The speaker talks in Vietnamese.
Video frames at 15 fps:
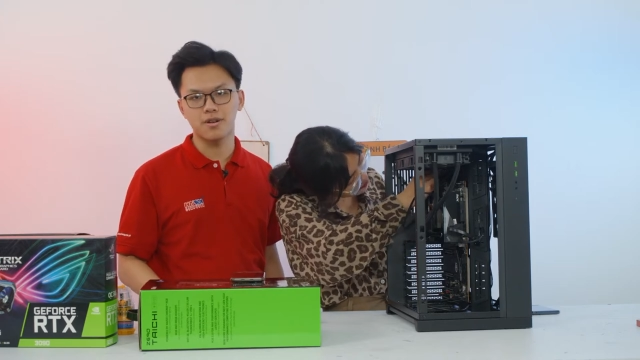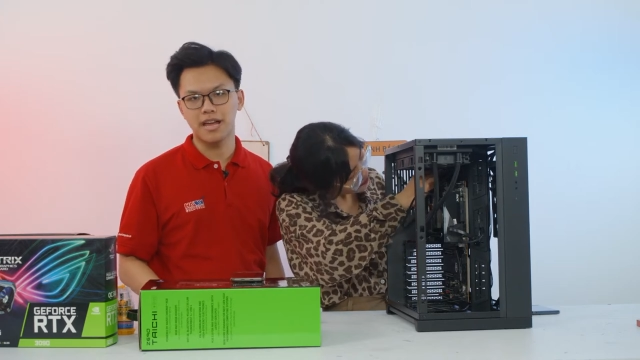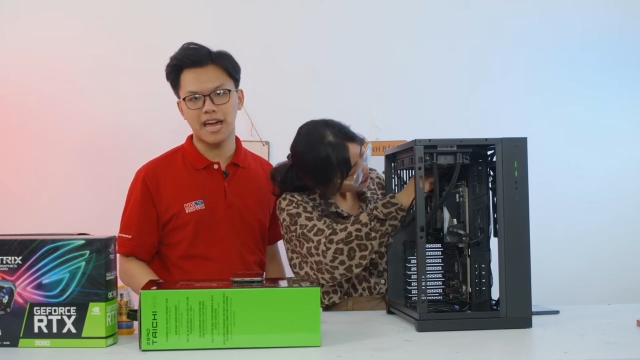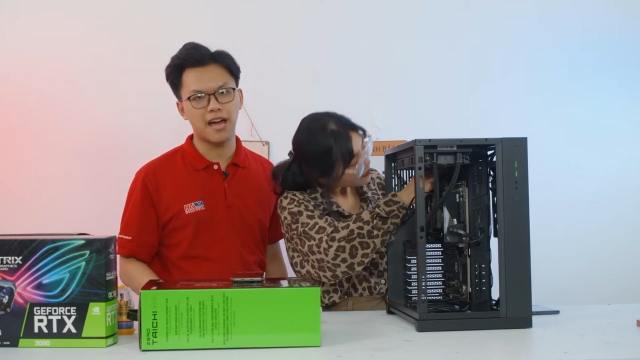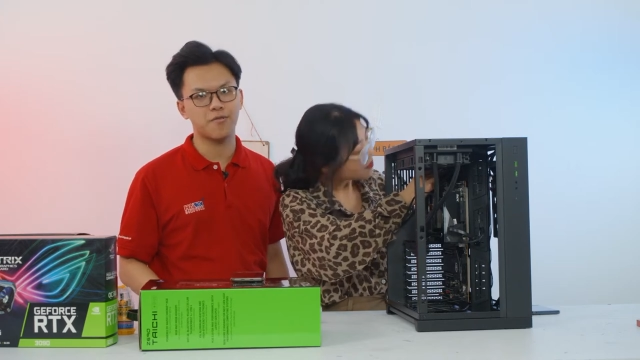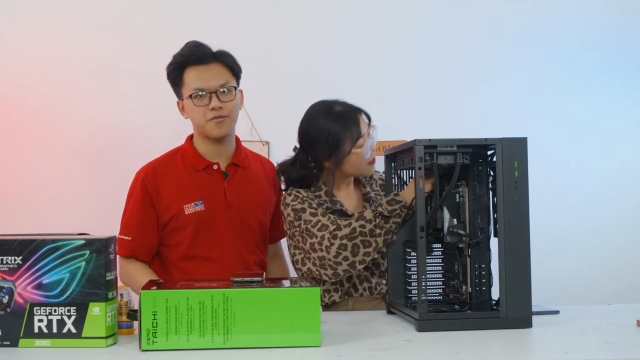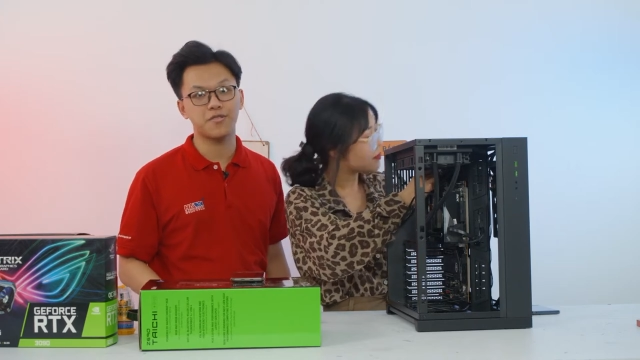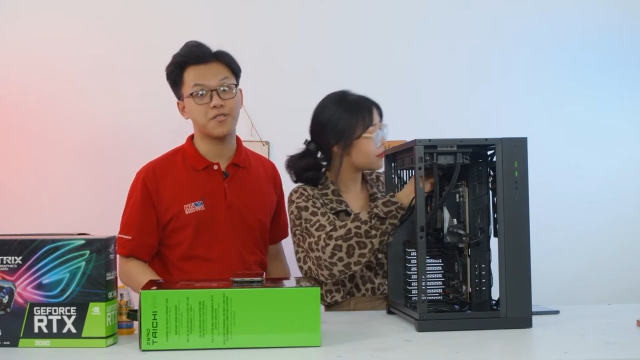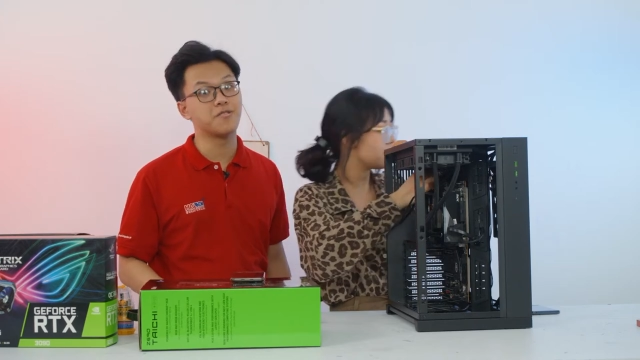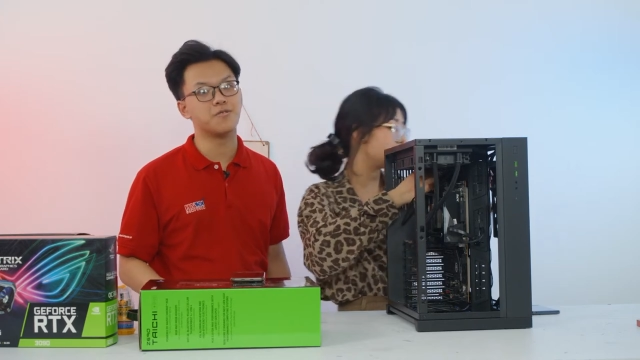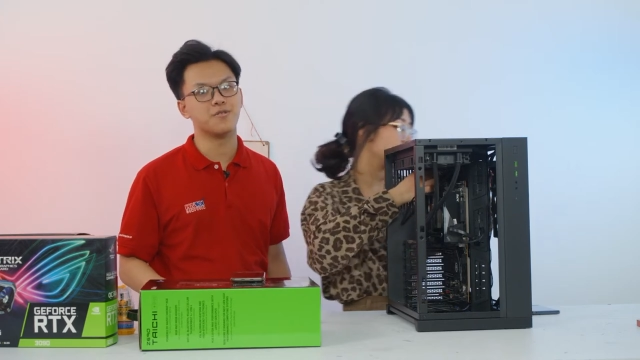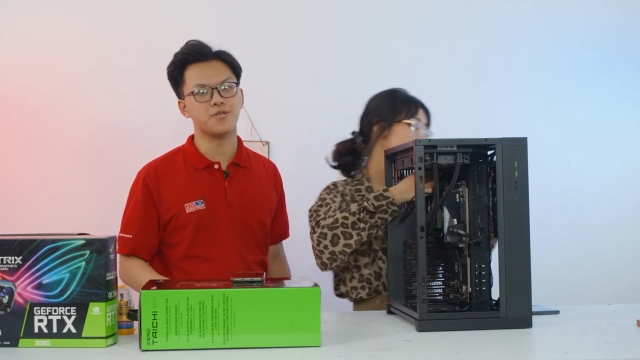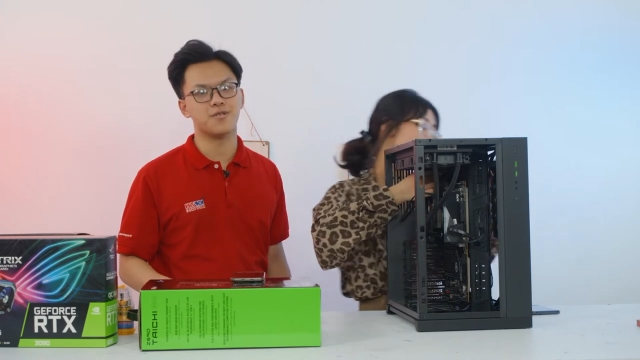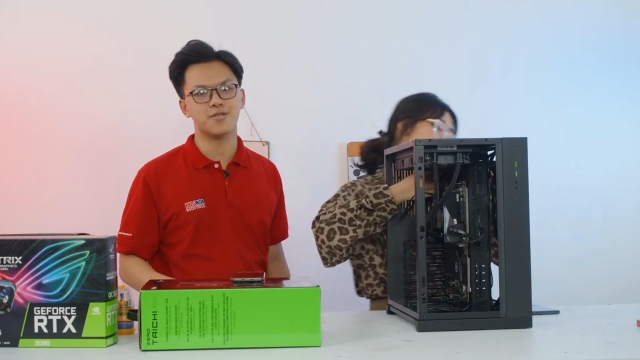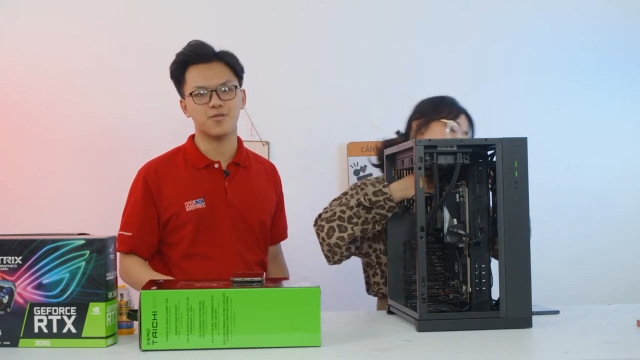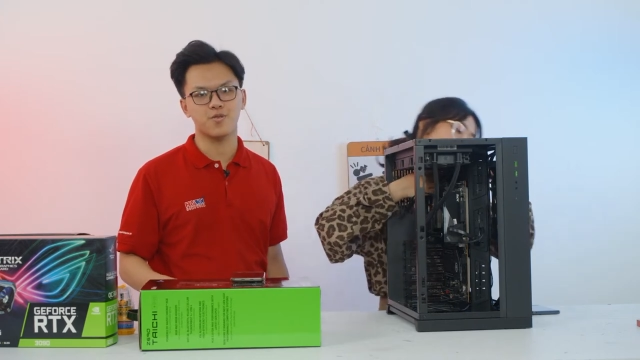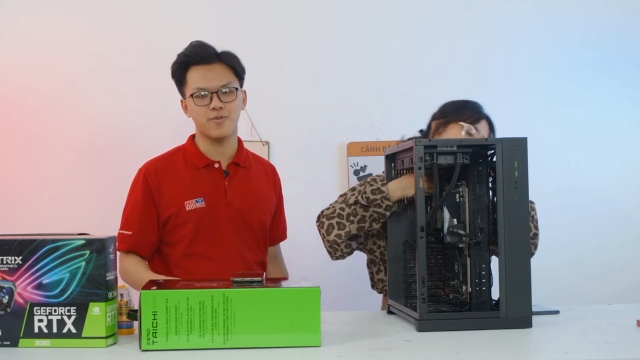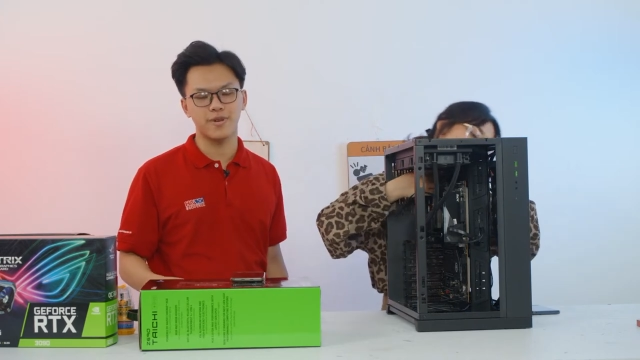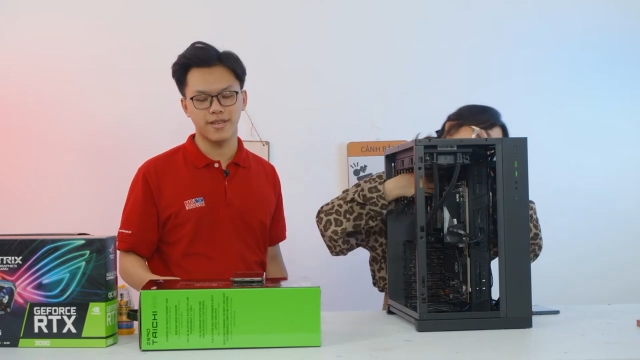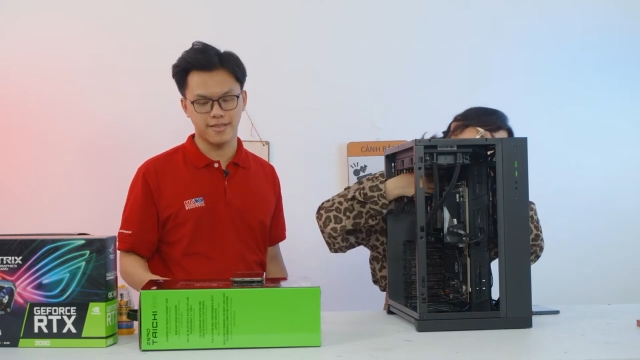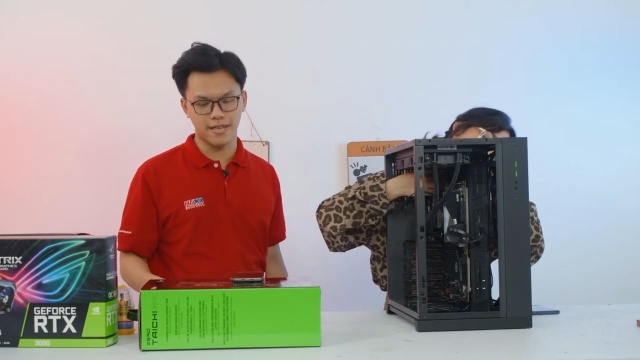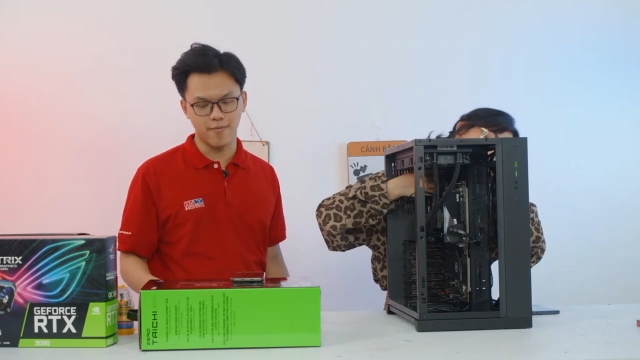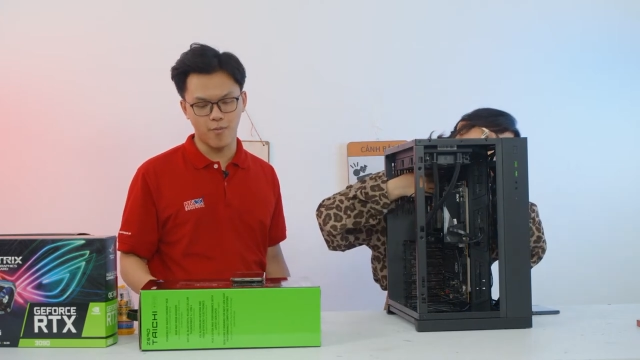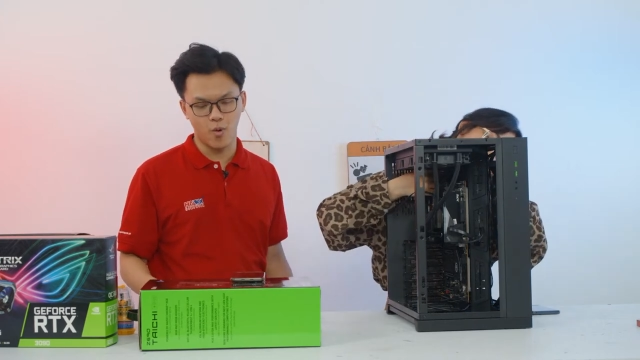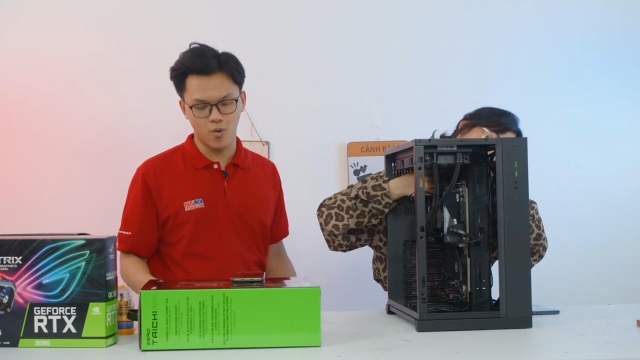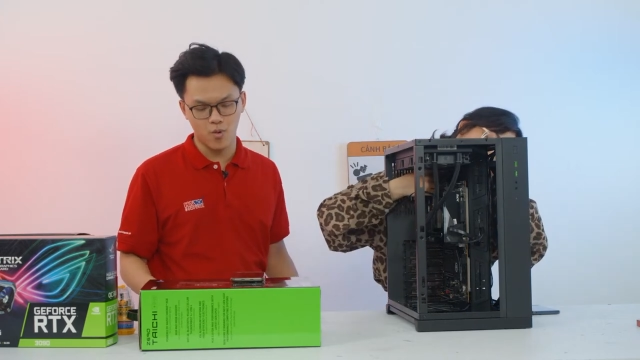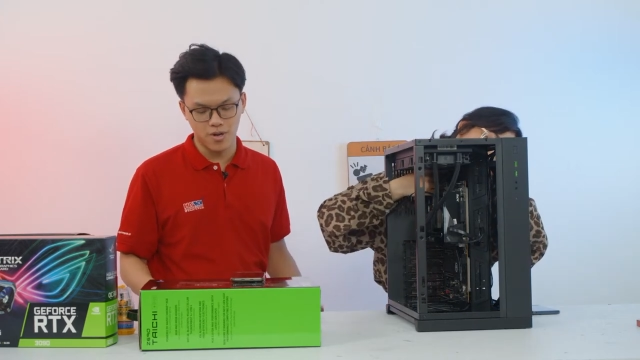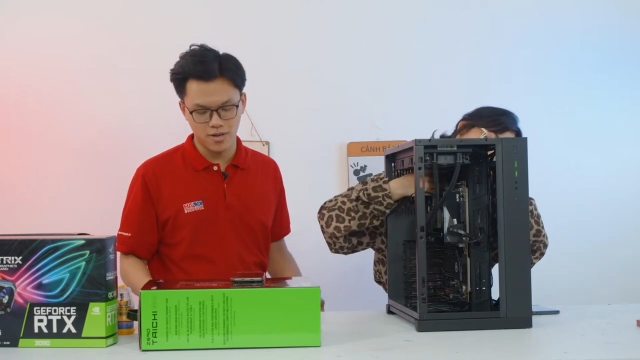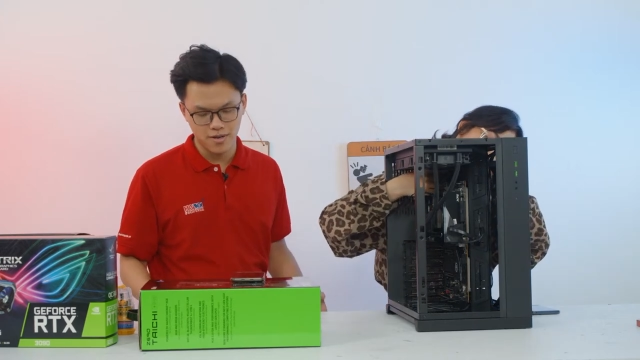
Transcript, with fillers: hãng cũng chưa gửi tới cho chúng mình để sample luôn.